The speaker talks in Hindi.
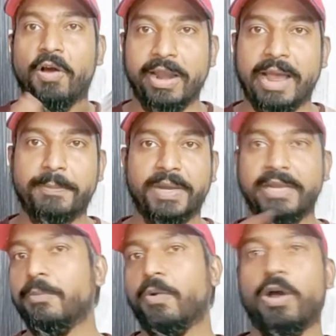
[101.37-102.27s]
और आपके
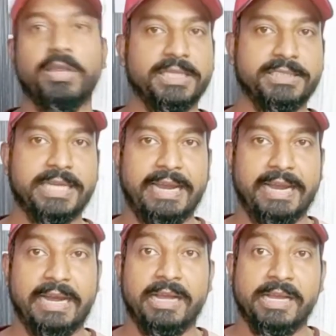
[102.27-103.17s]
लिए बहुत अच्छा
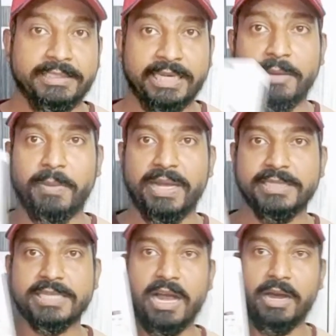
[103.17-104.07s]
रहेगा चलिए मैं
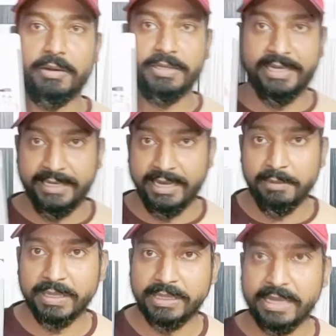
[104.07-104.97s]
इसका
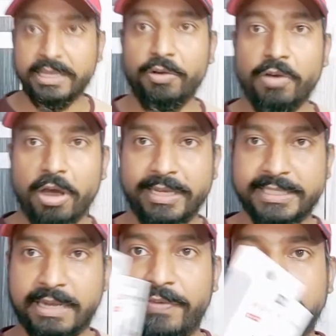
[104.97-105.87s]
डिटेल बताता हूं और
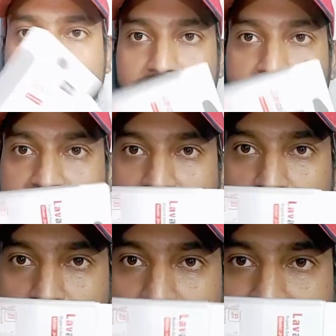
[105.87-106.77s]
इसका फीचर
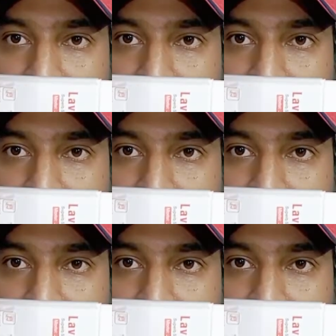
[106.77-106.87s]
बताता हूं देख